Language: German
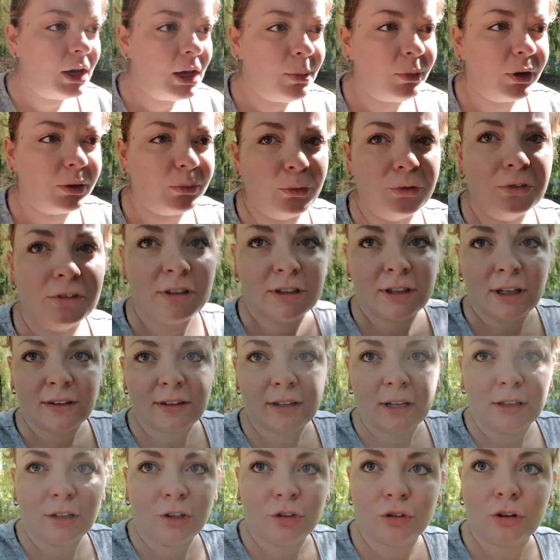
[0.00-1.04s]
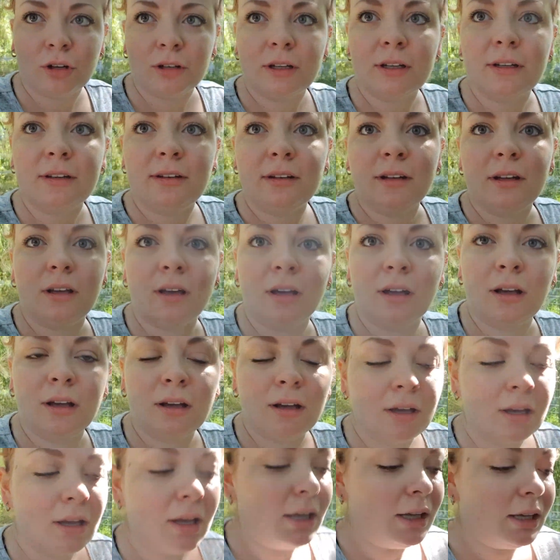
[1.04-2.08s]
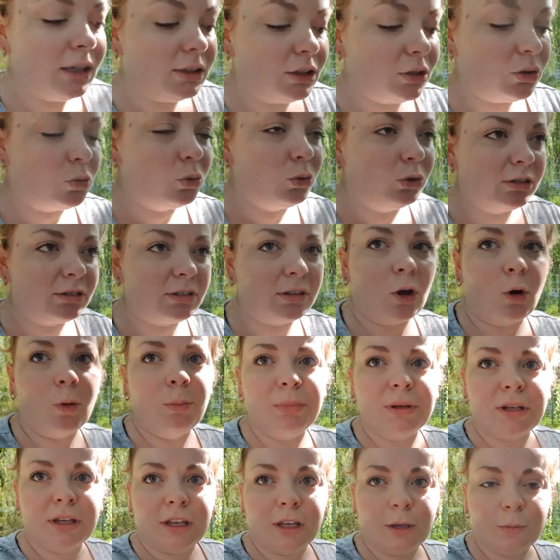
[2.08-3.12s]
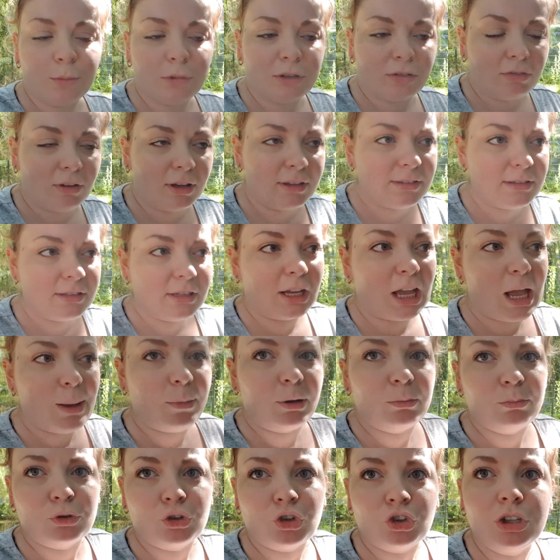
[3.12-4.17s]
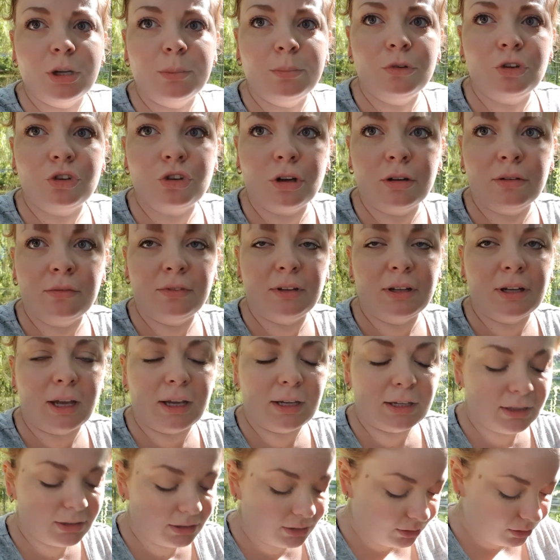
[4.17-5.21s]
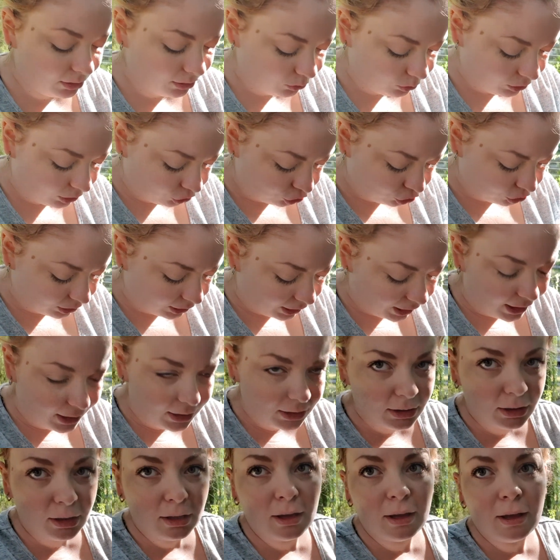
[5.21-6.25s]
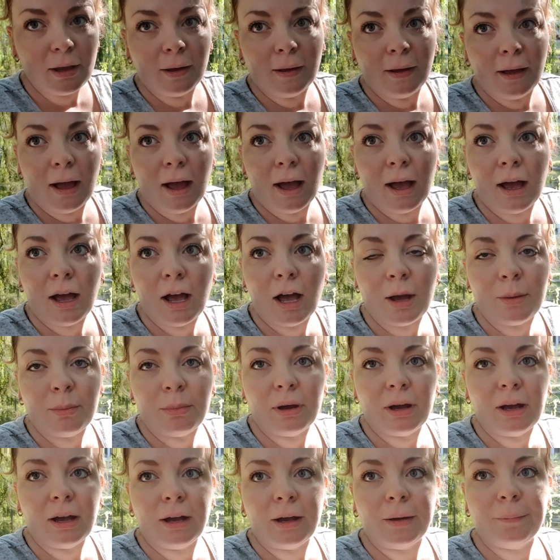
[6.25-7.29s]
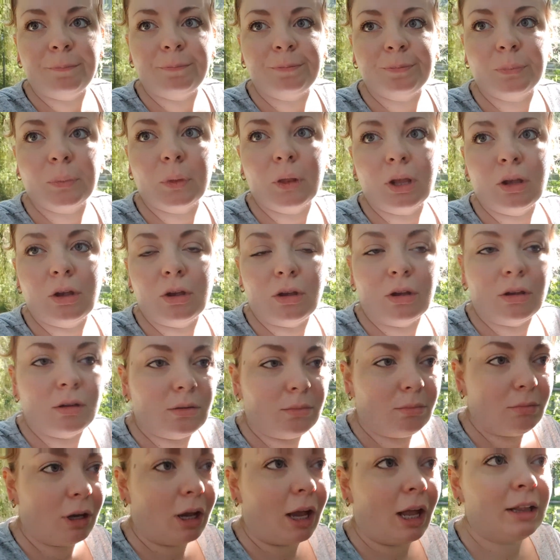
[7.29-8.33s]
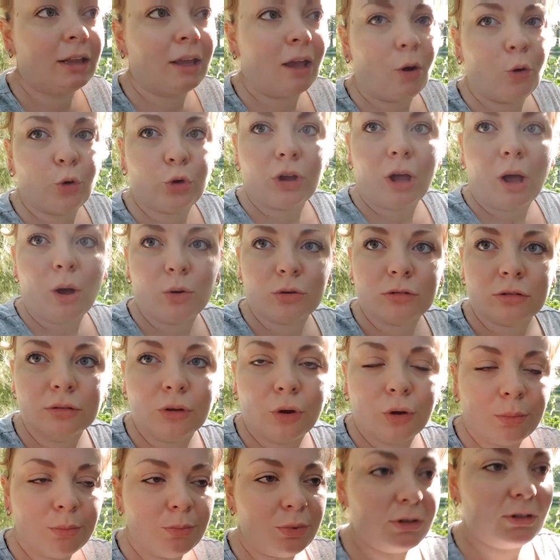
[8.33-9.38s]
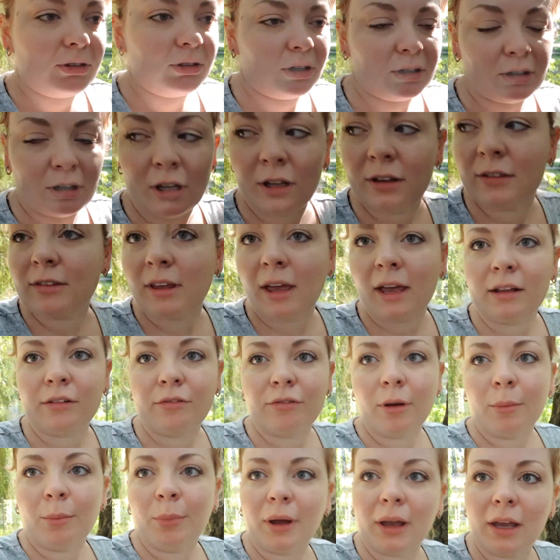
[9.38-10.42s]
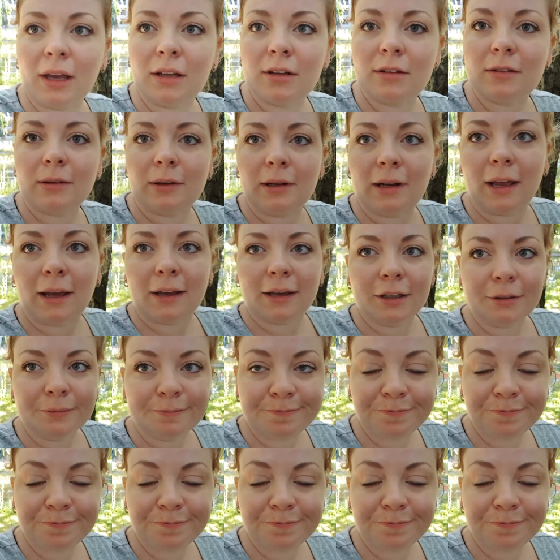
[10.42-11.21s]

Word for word: man muss sich jetzt ja nicht schon in die in den Kursraum begeben. Ich weiß nicht, da kann man bestimmt schon wieder hin oder schon rein. Aber man kann ja auch draußen noch ein bisschen Zeit verbringen, solange.